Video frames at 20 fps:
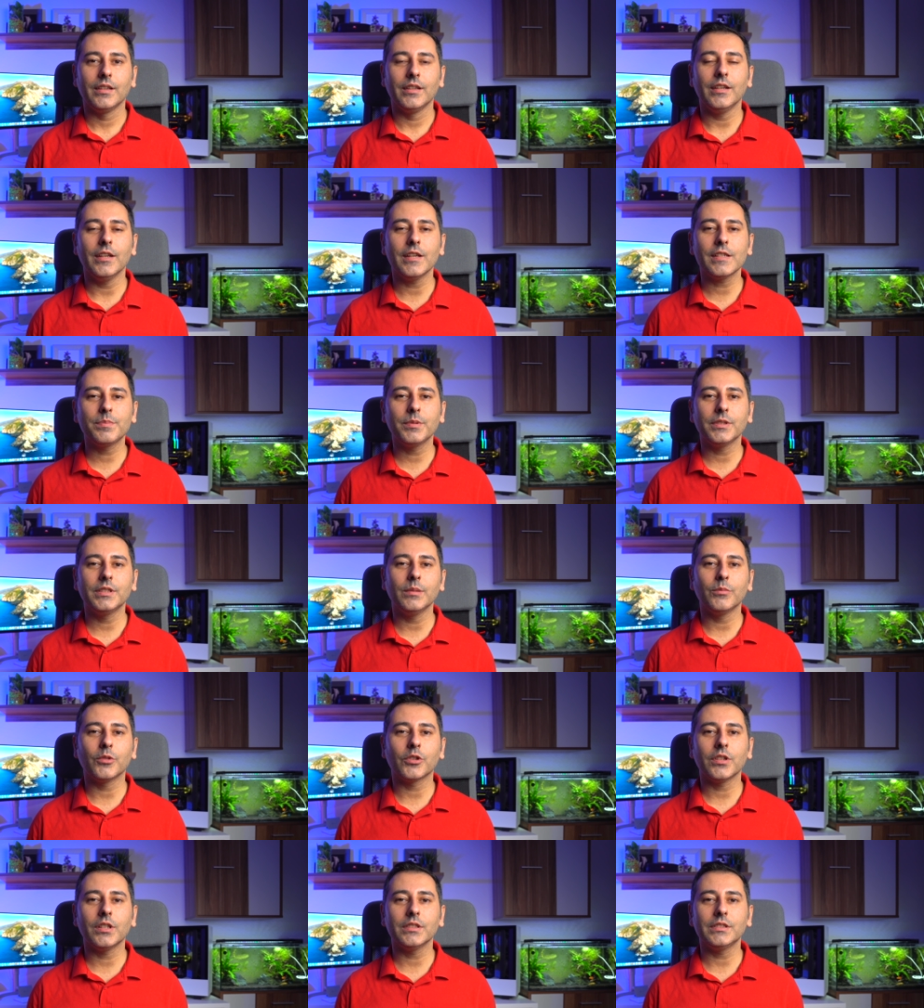الحزب
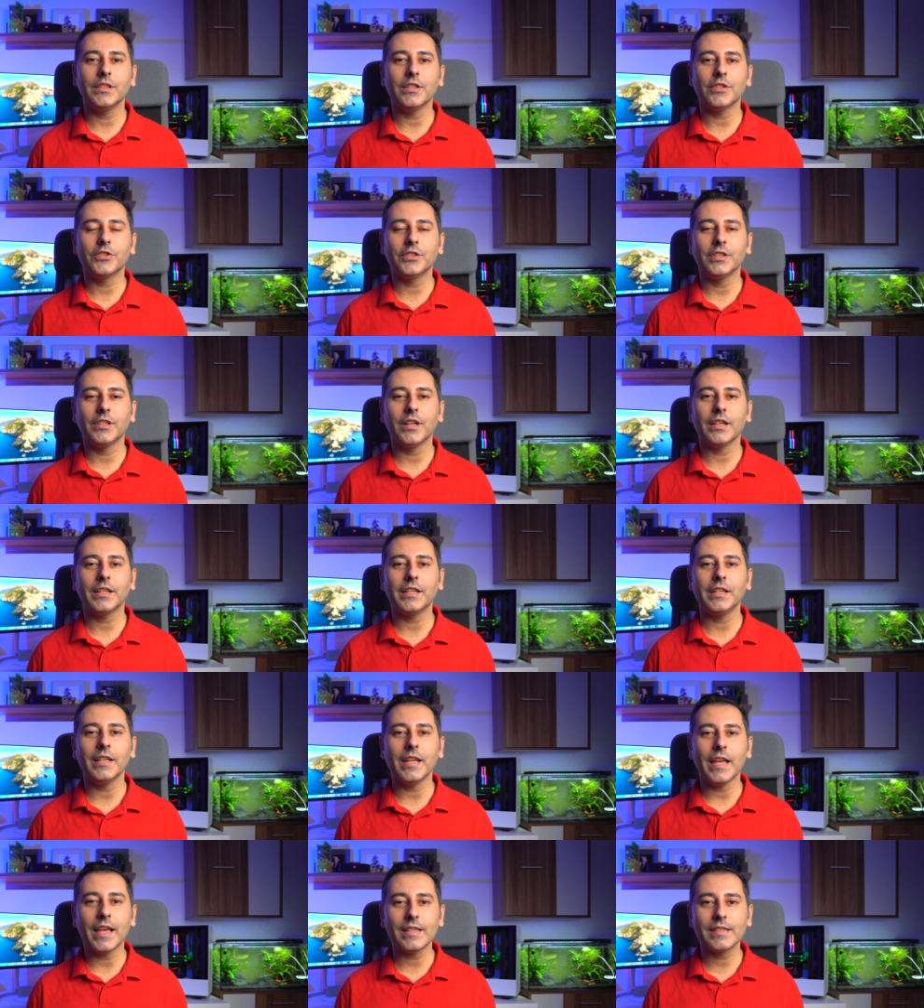الديمقراطي الاشتراكي
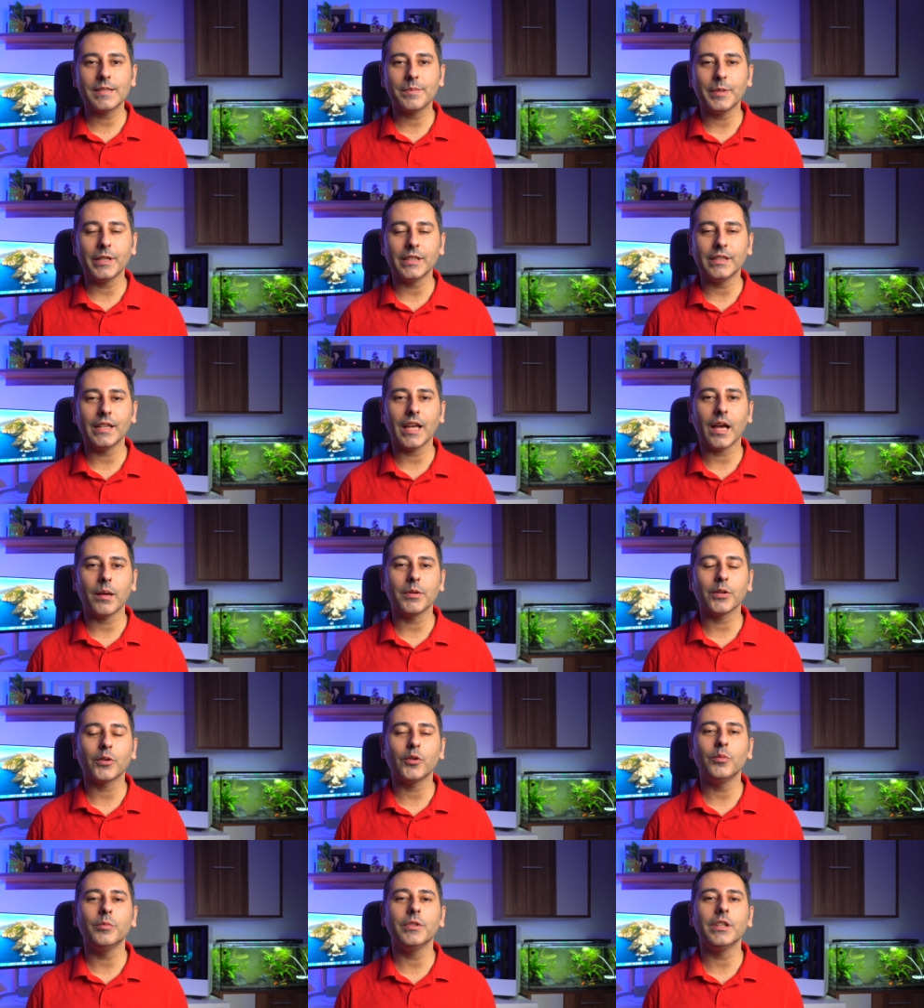الاس بي دي عم
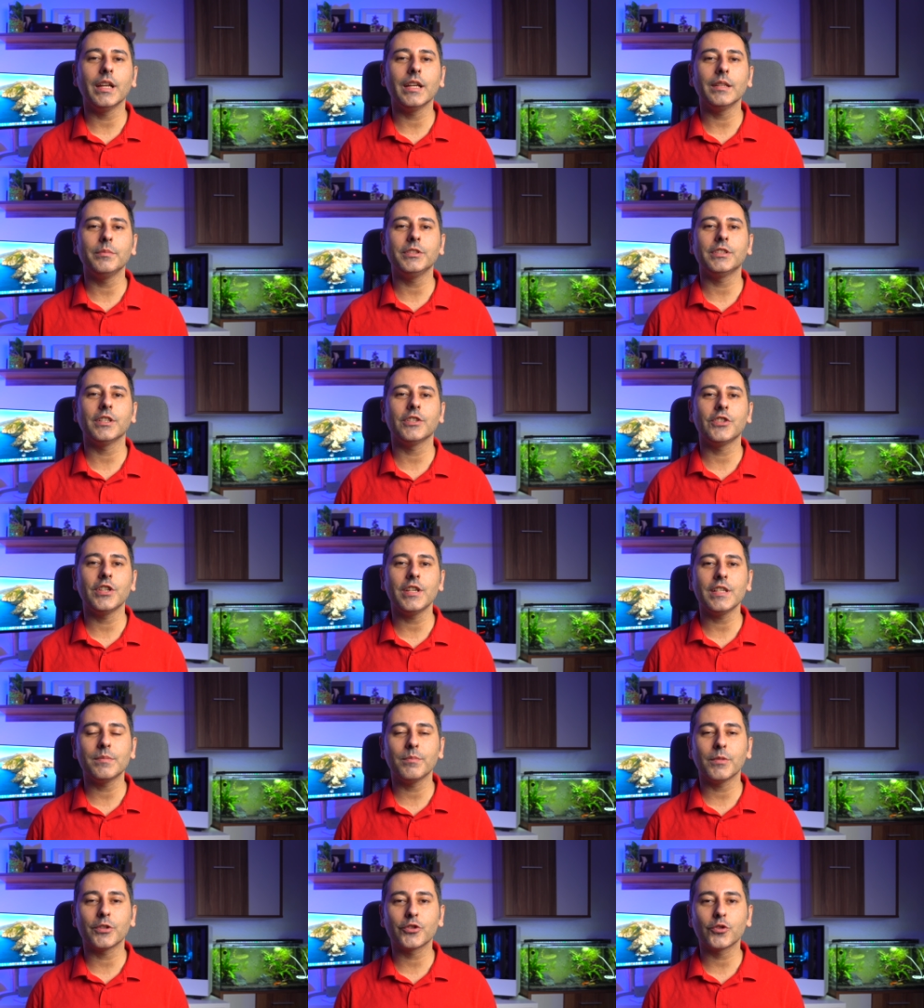يقوم الآن
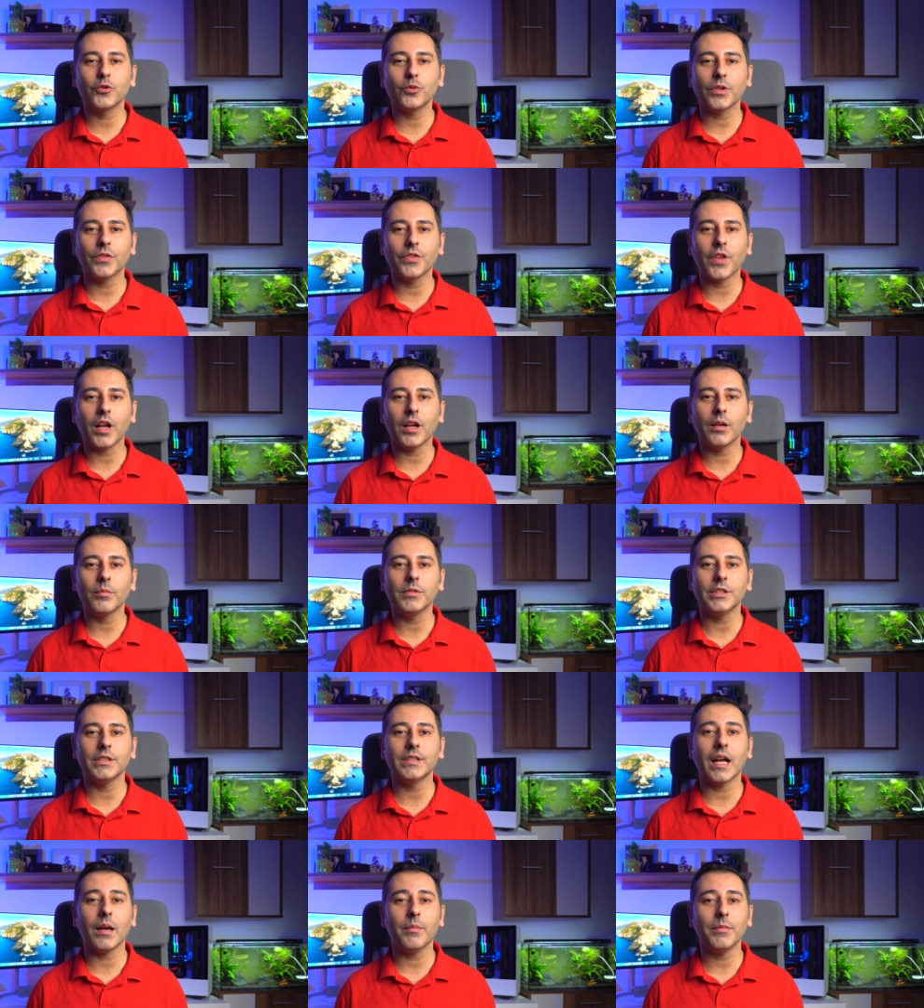بتجهيز مشروع ضخم
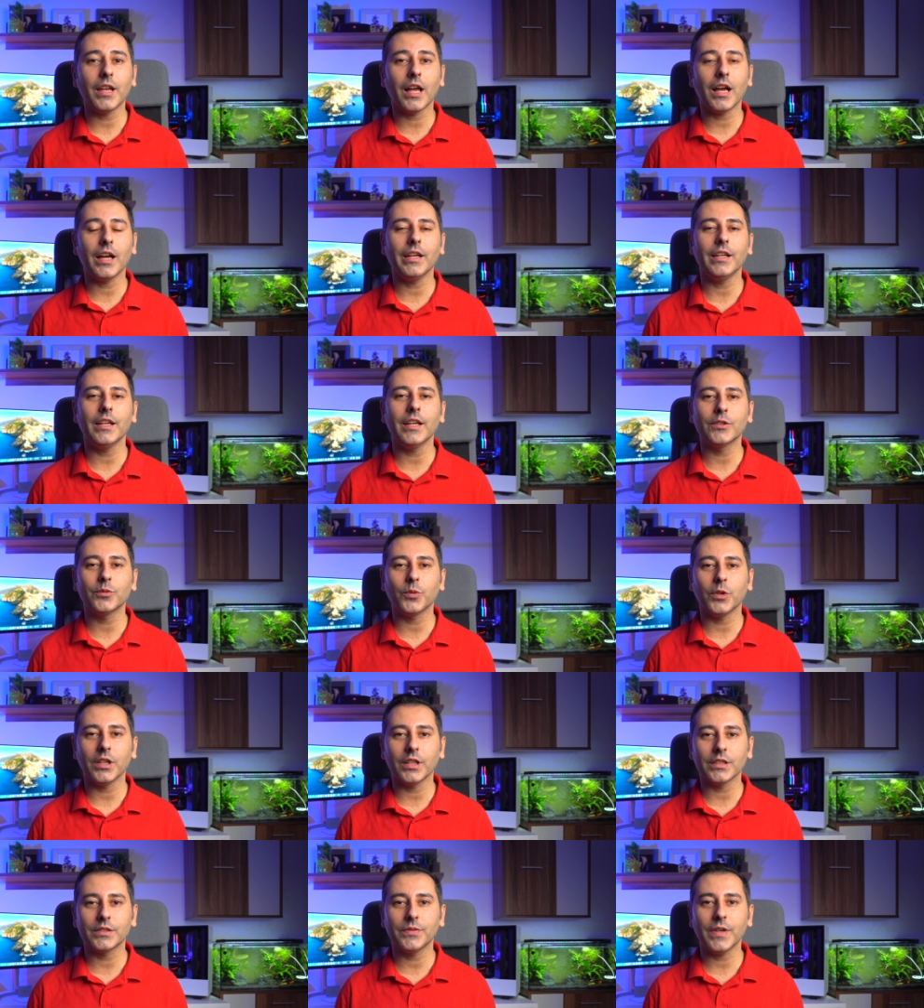لدعم العائلات
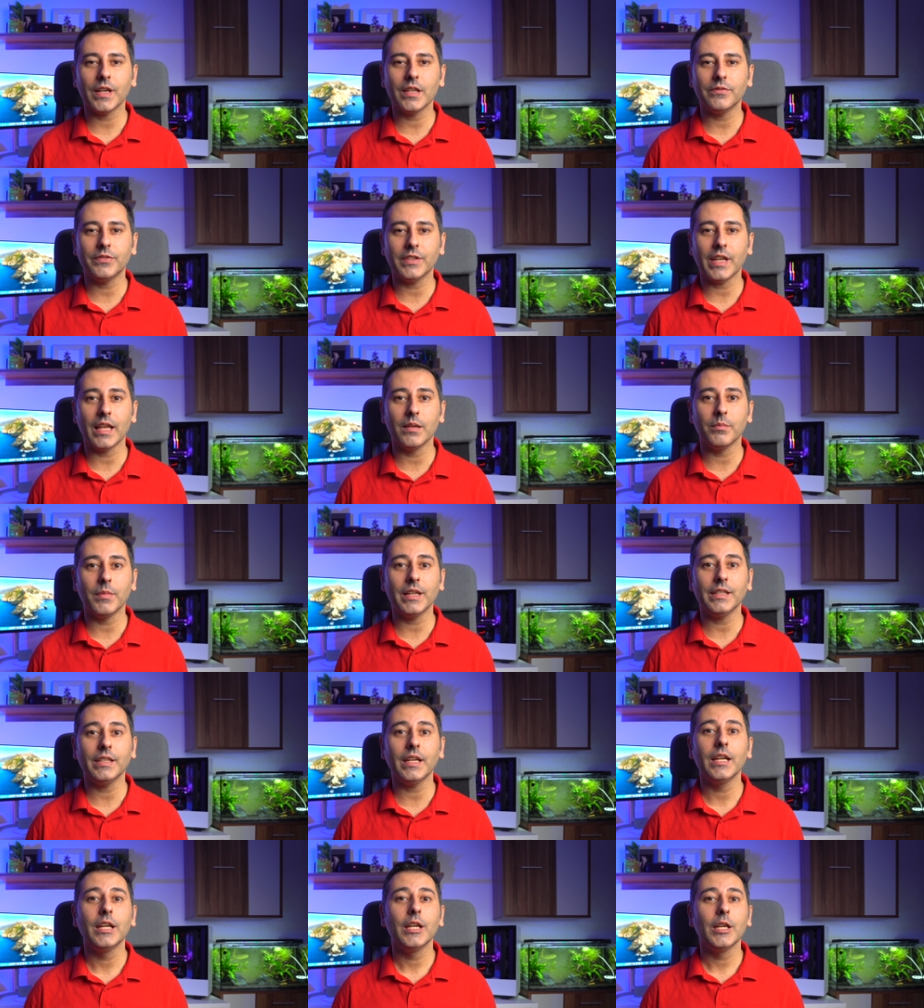والأطفال في
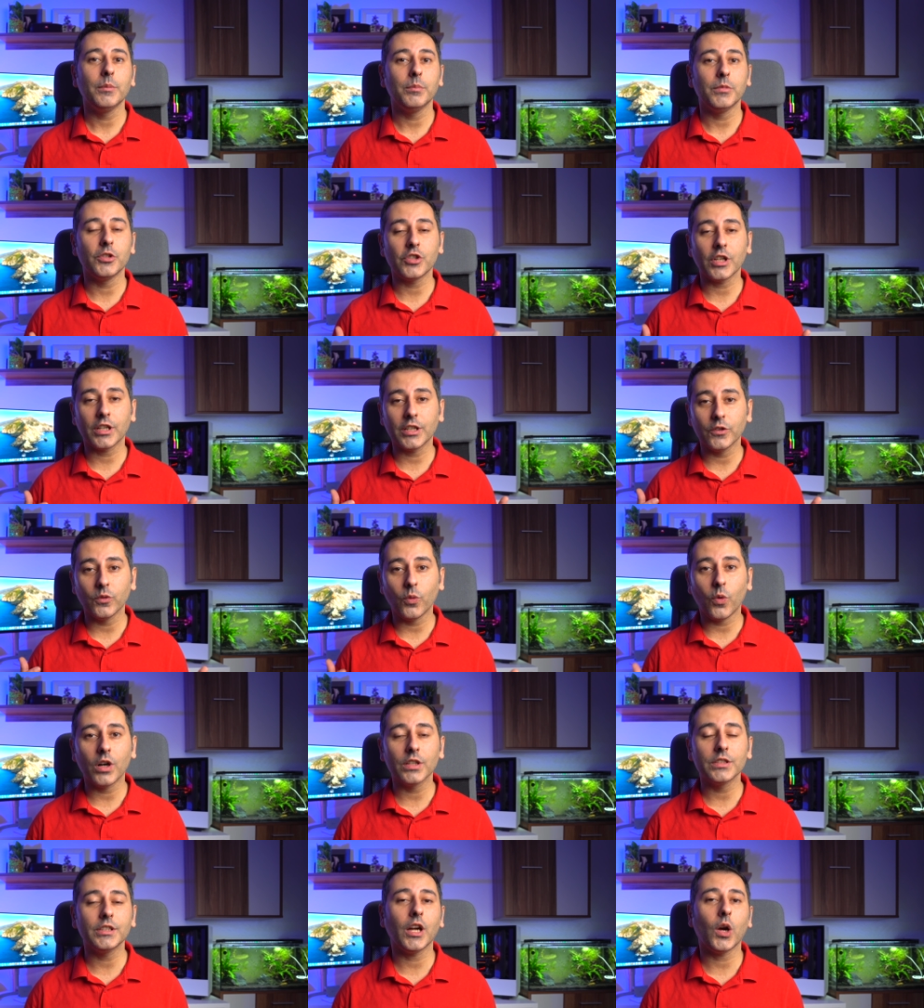ألمانيا بشكل
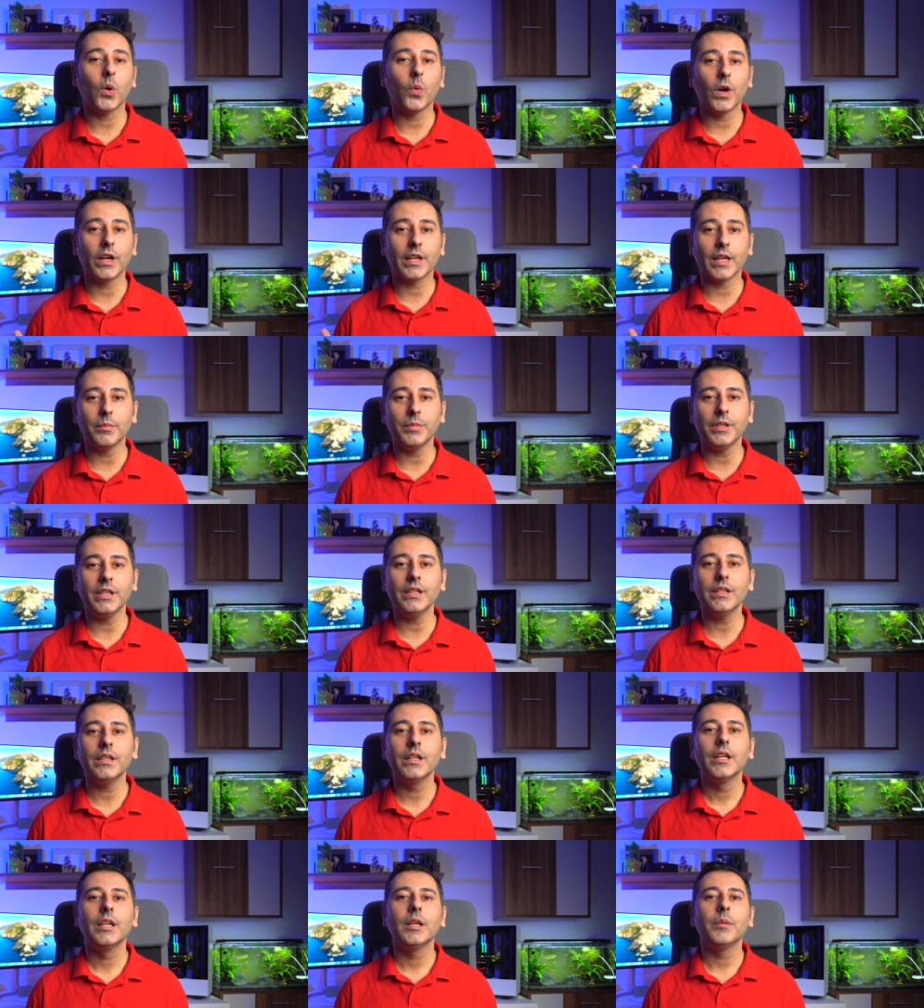واضح
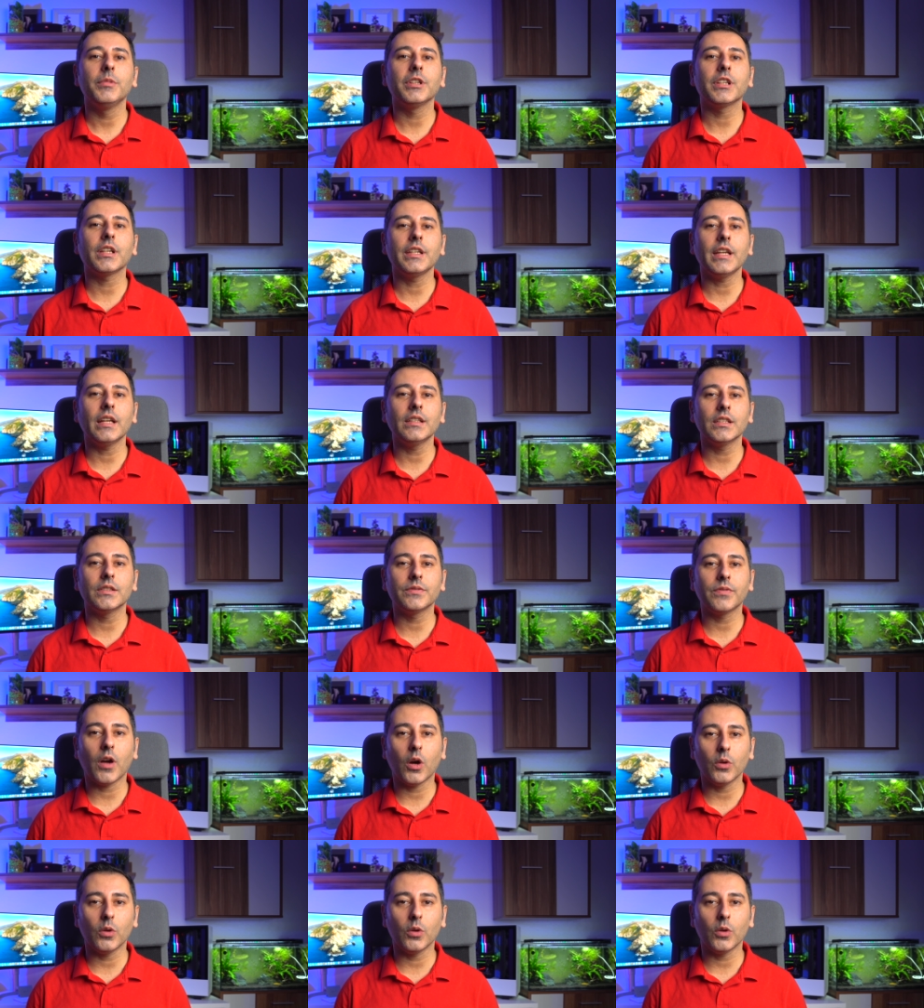وكبير بقيادة